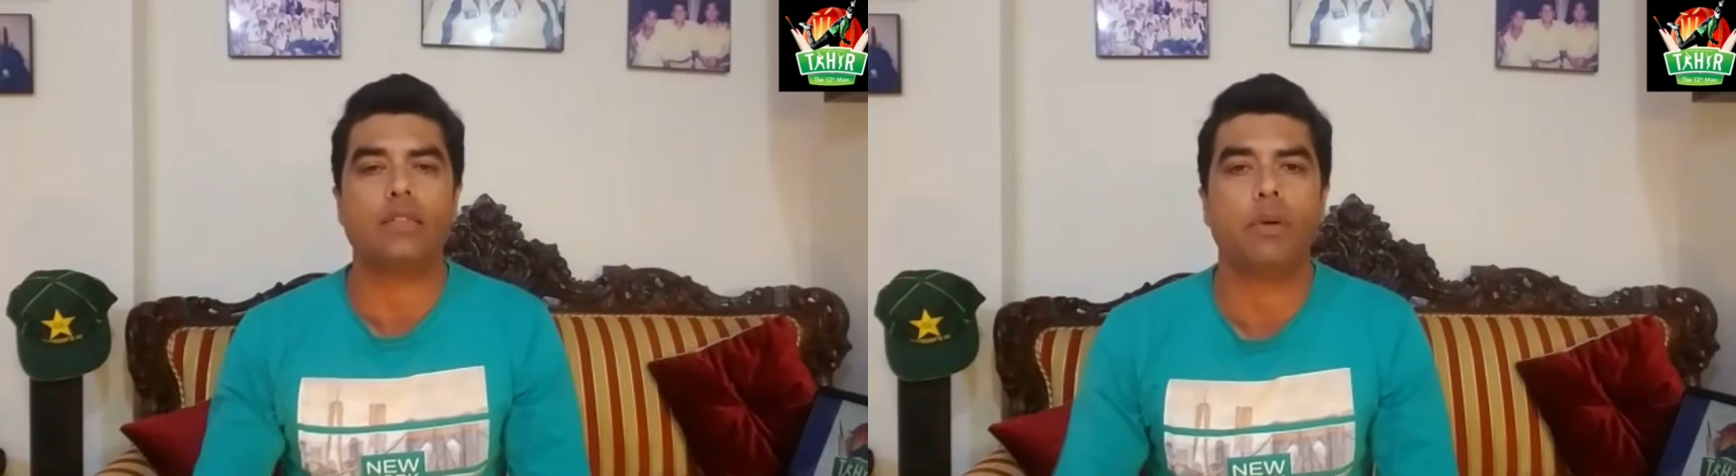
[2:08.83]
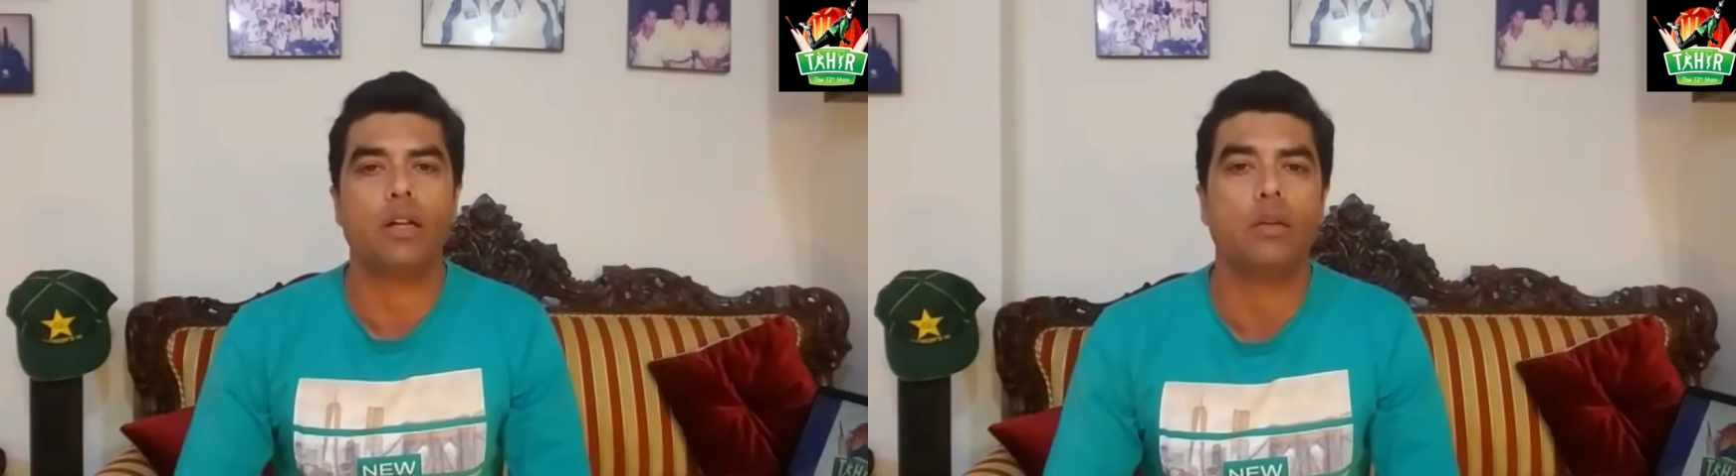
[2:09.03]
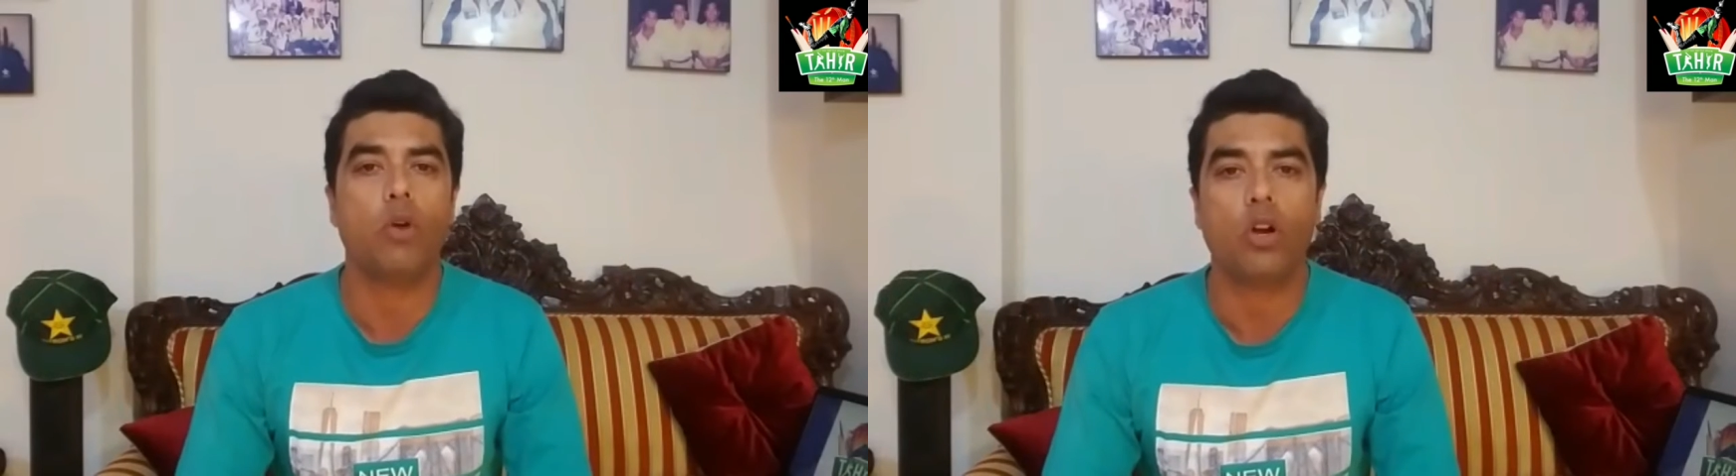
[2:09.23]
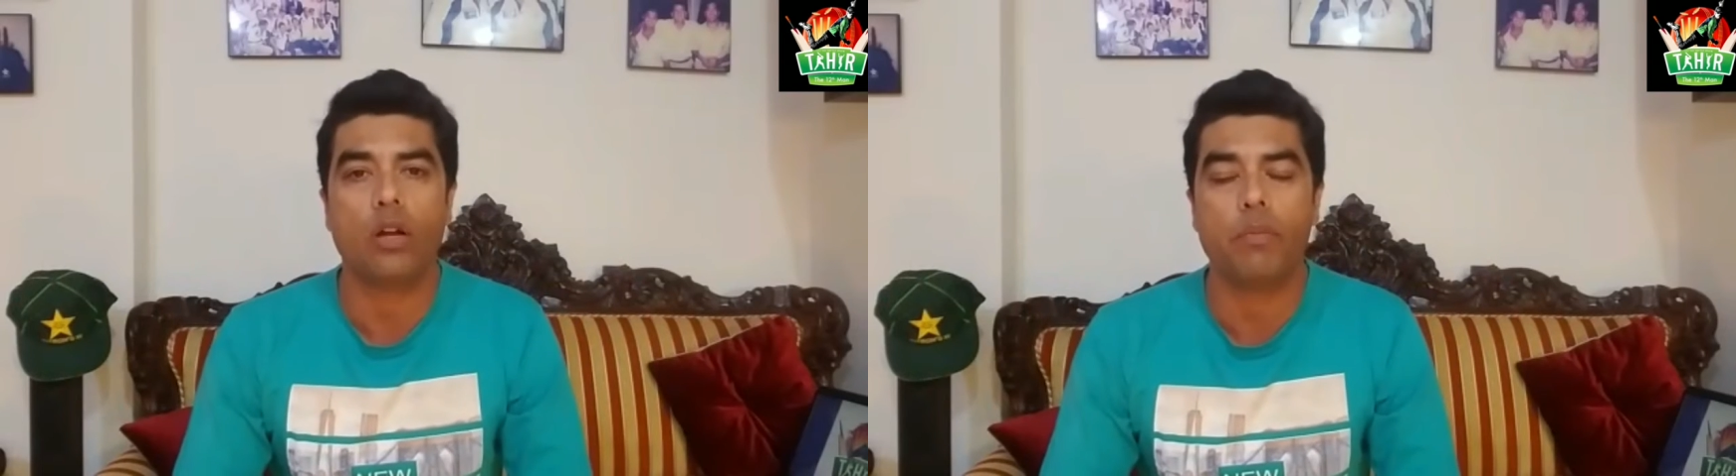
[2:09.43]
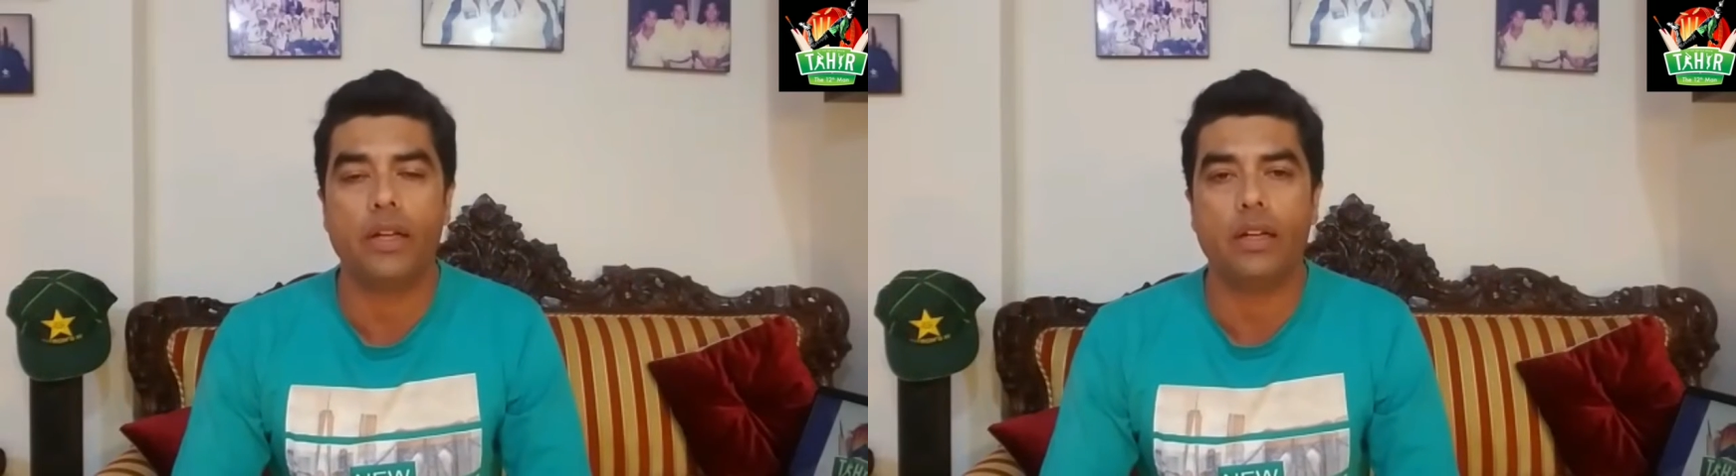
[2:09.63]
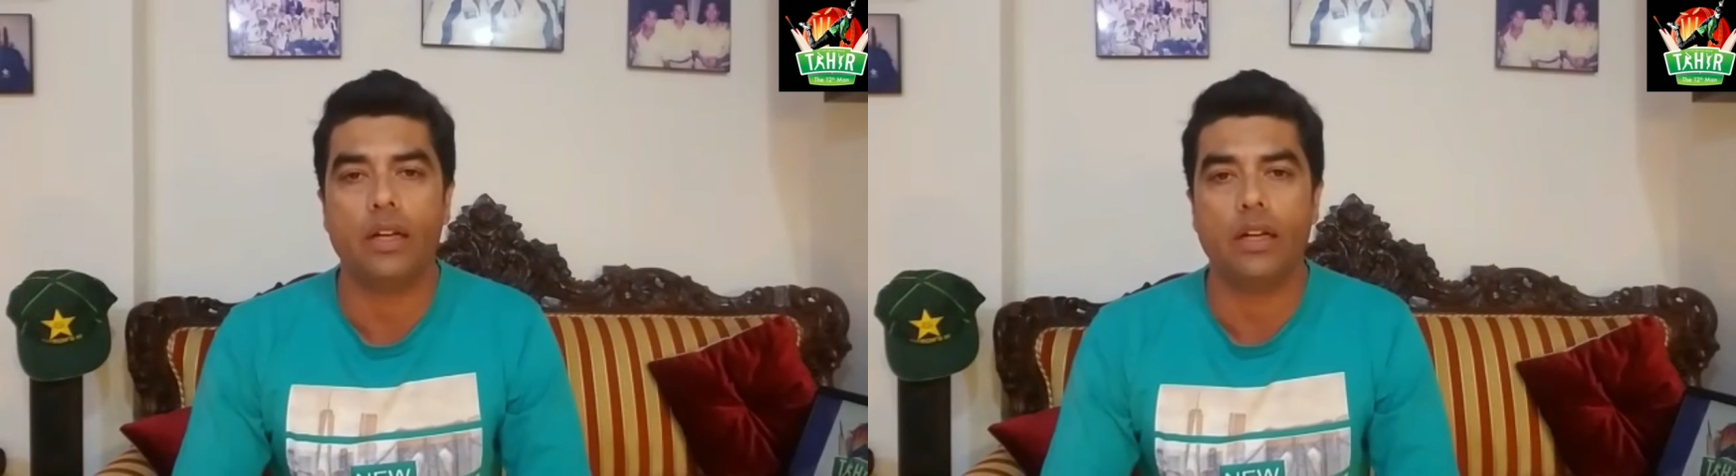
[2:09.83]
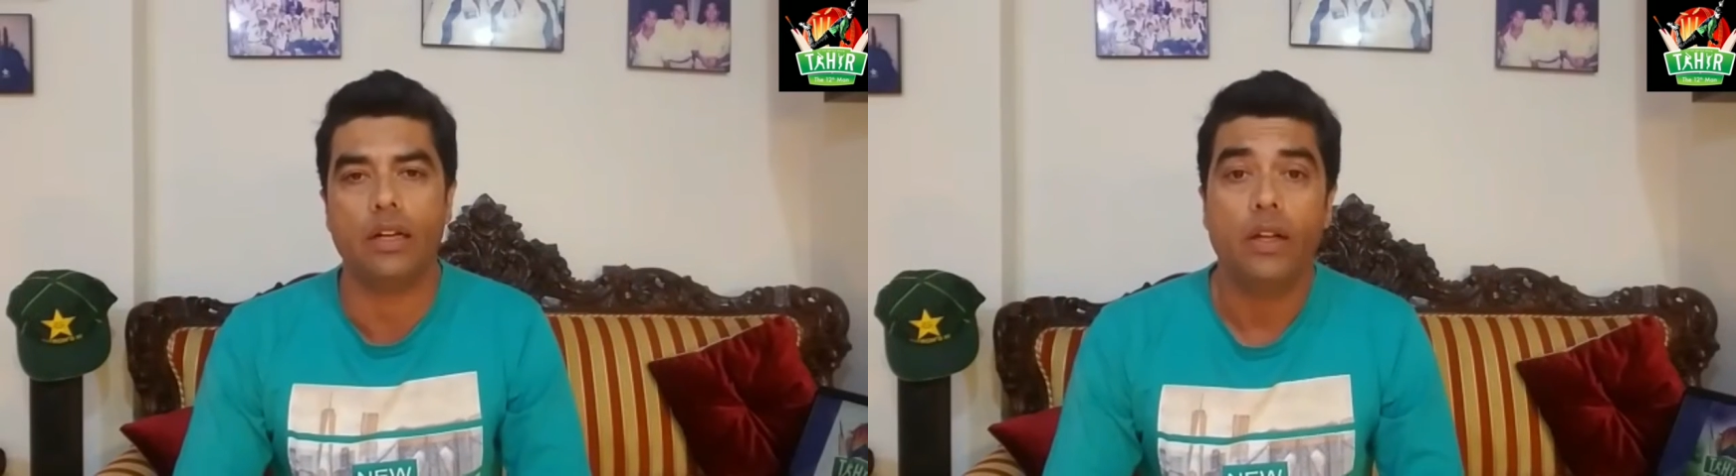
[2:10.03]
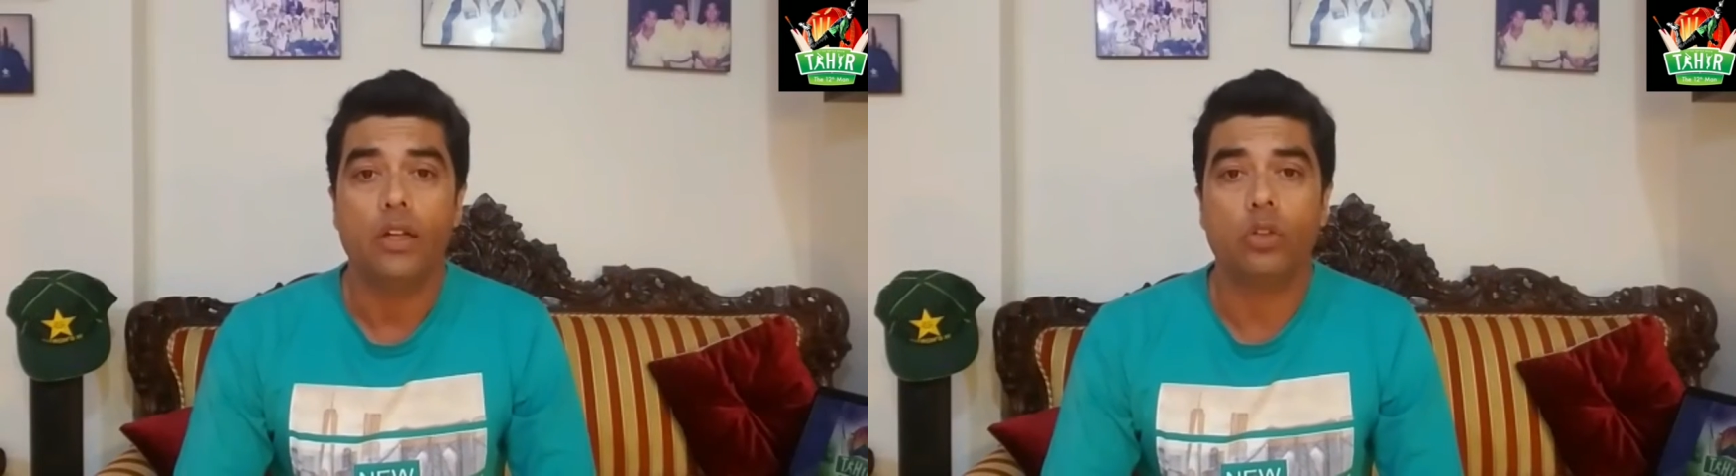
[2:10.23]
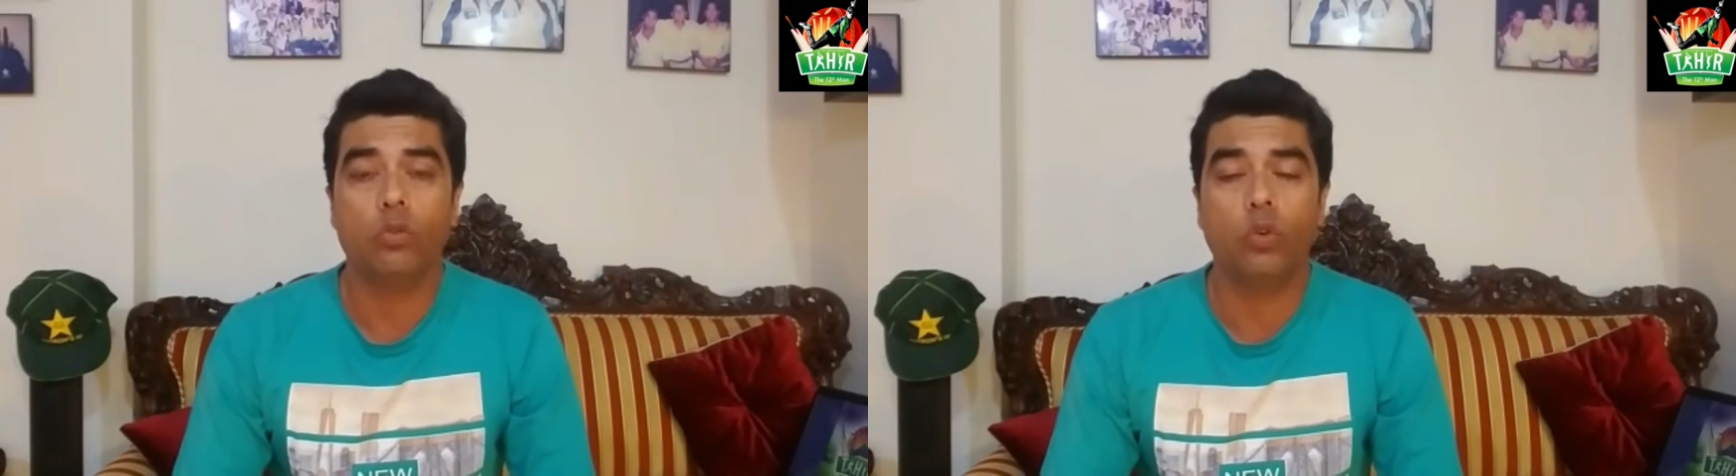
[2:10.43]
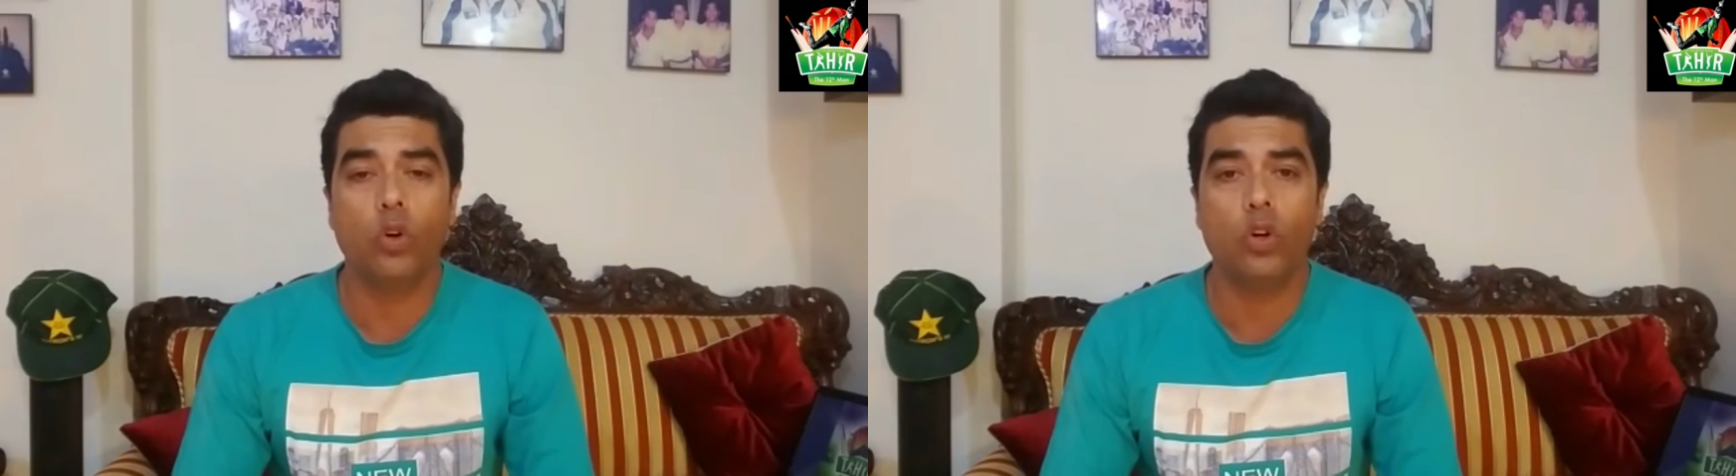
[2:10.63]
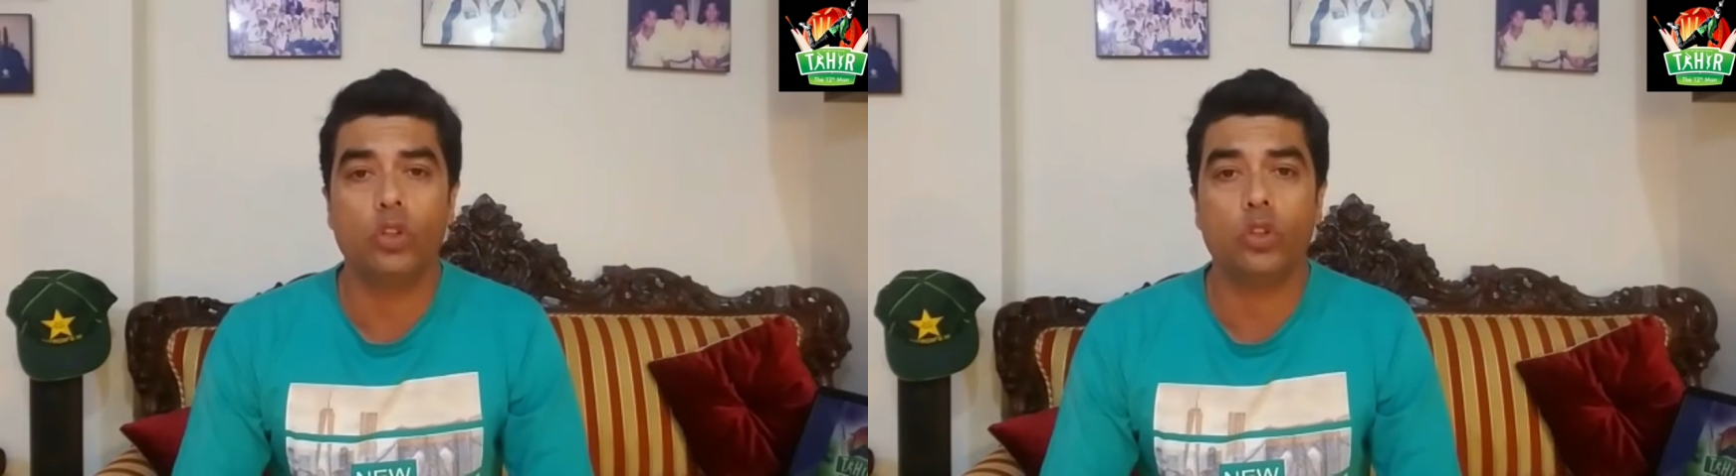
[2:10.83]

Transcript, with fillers: पकड़ा था मोकरम ने तो वो